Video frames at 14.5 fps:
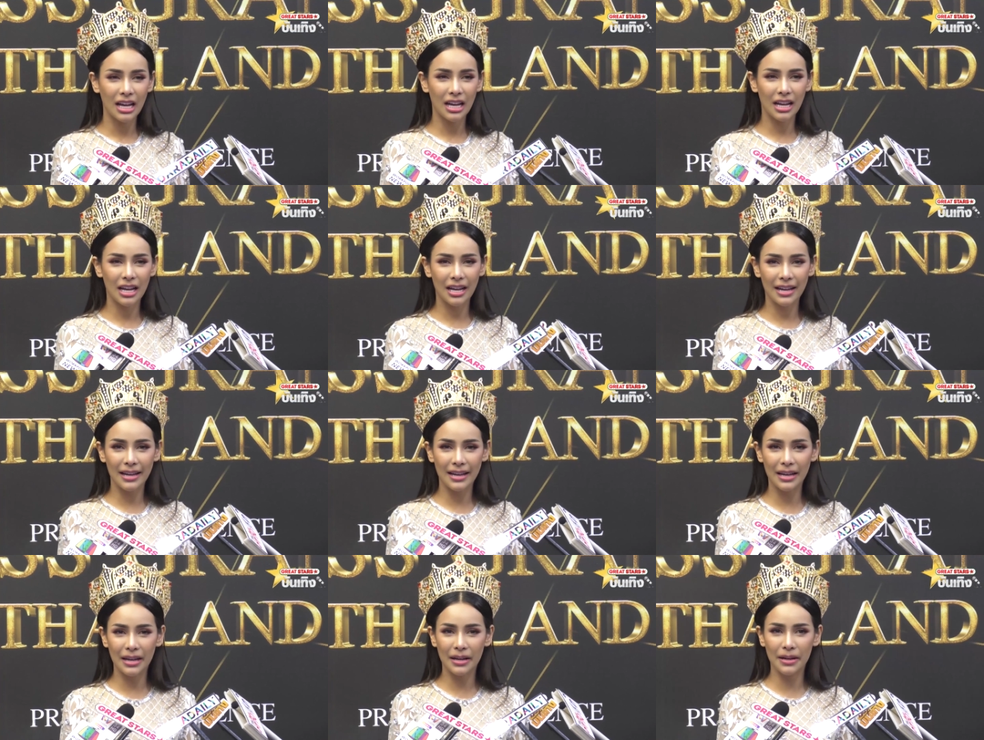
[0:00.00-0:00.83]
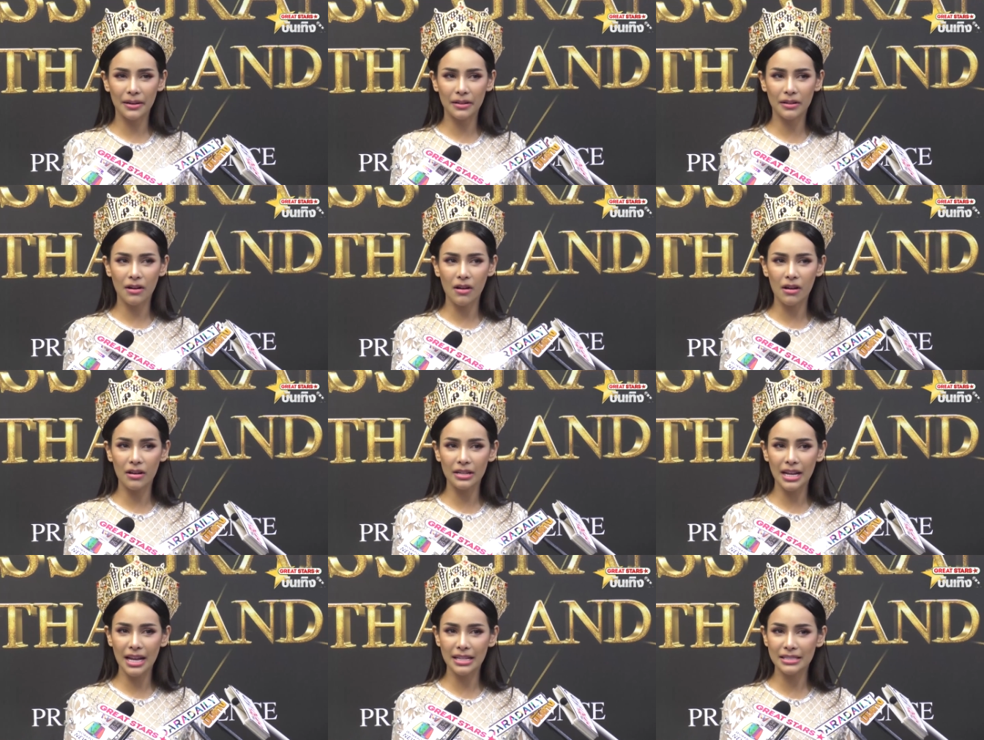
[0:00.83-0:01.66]
อ่าก็
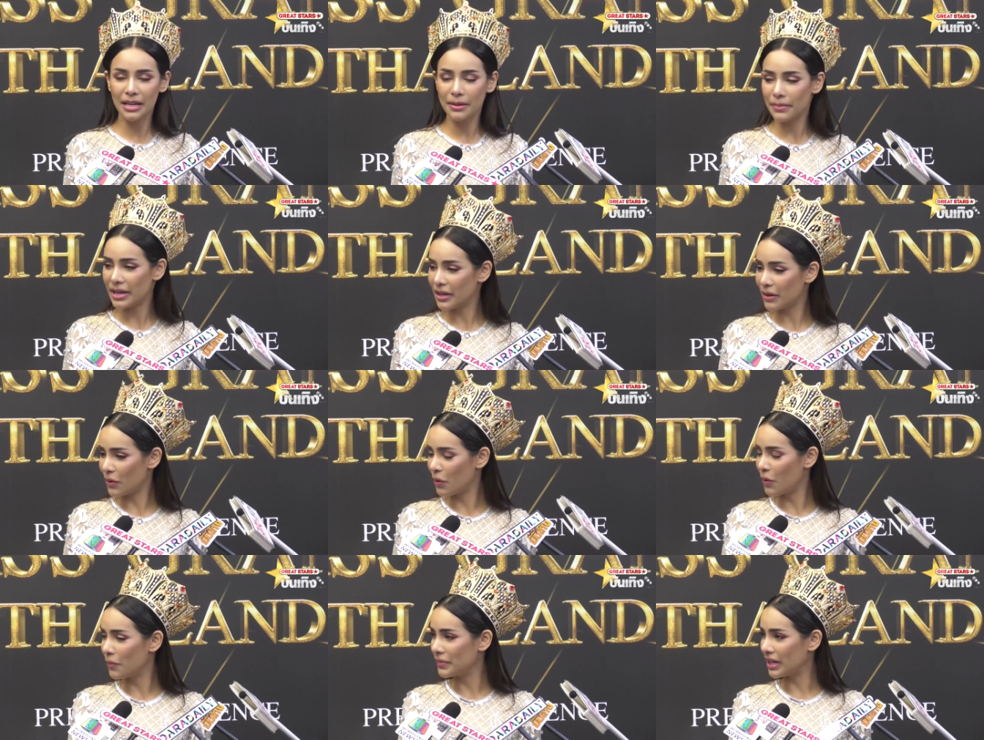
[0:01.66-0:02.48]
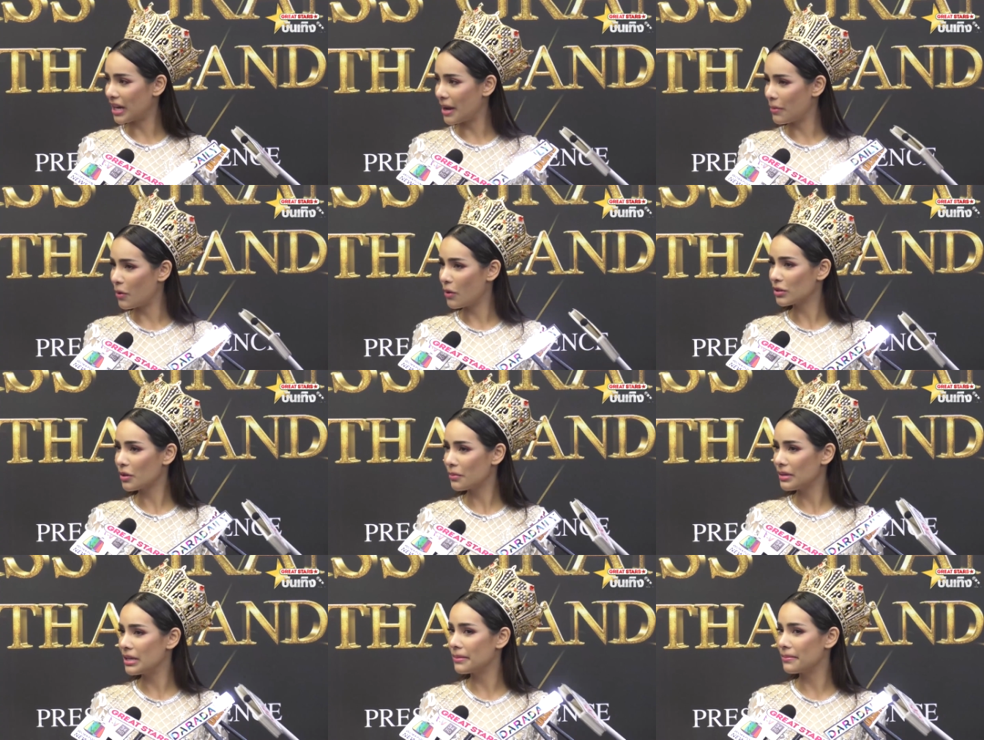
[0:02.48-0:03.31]
น่าจะไม่ครบนะคะเพราะว่า
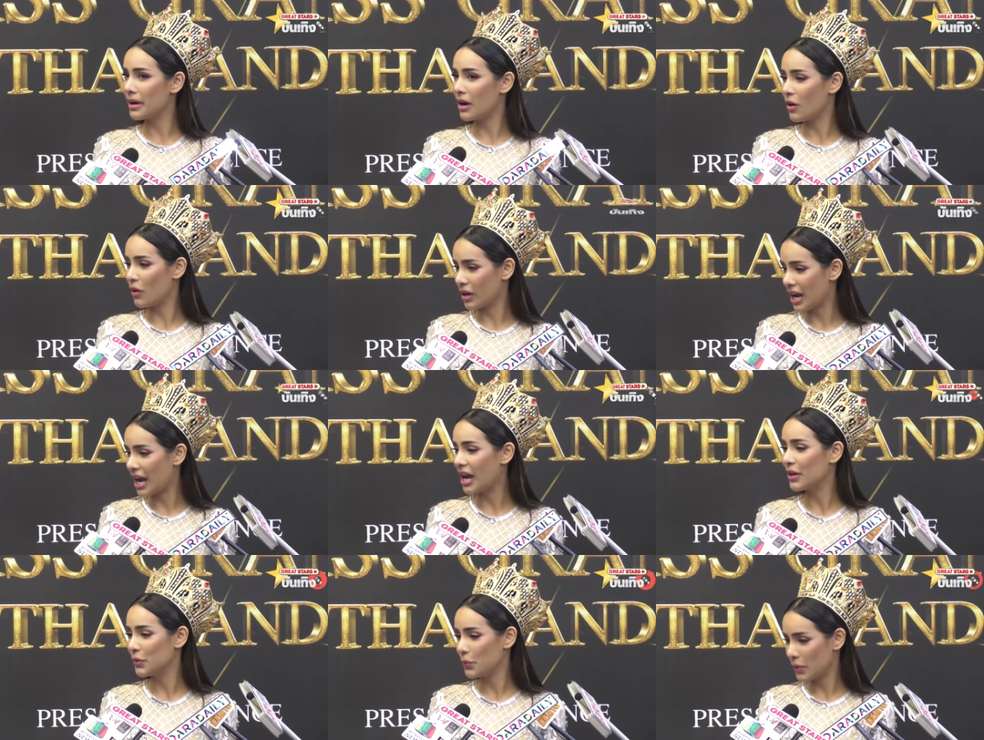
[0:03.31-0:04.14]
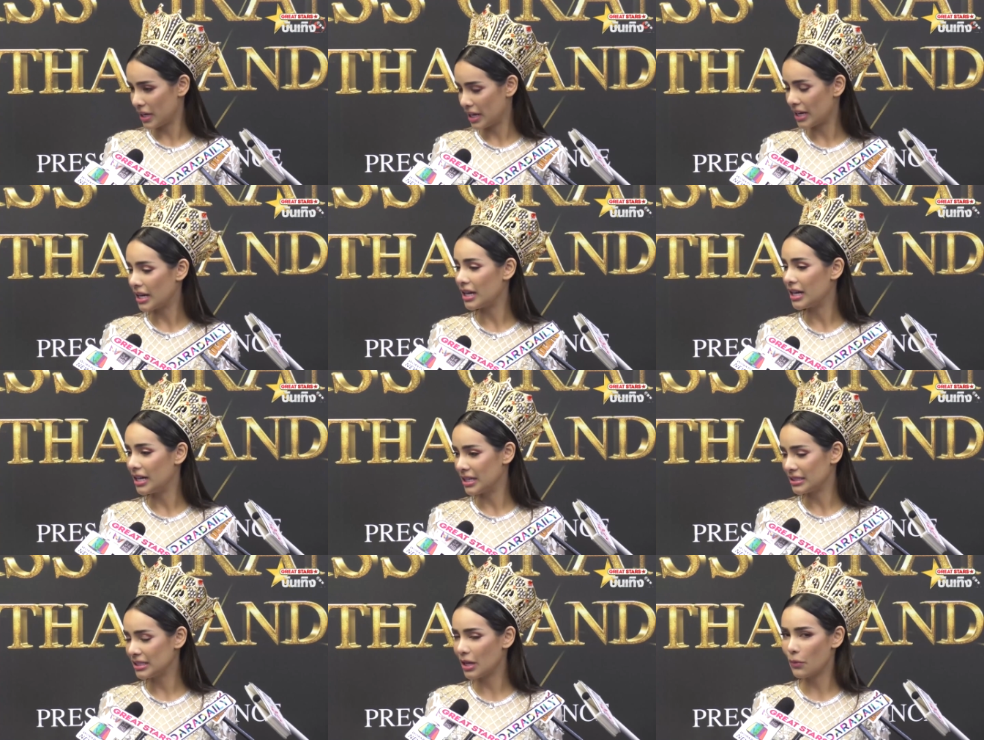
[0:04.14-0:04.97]
ต้องมีมาออกงานด้วย
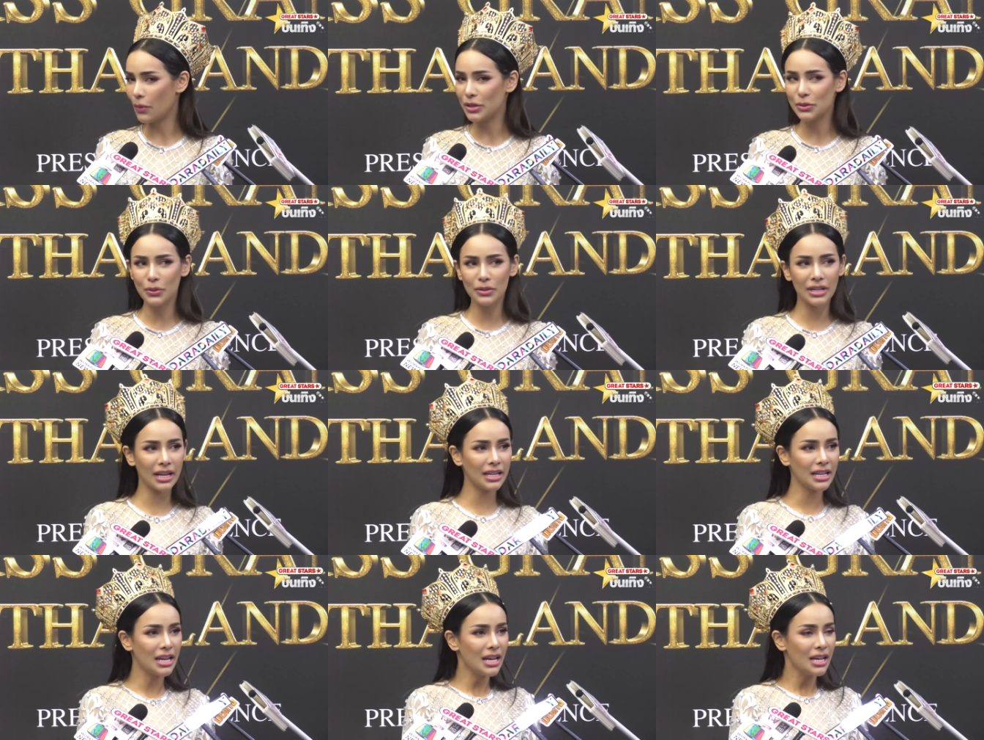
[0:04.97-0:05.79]
ค่ะแต่ว่าช่วงนั้น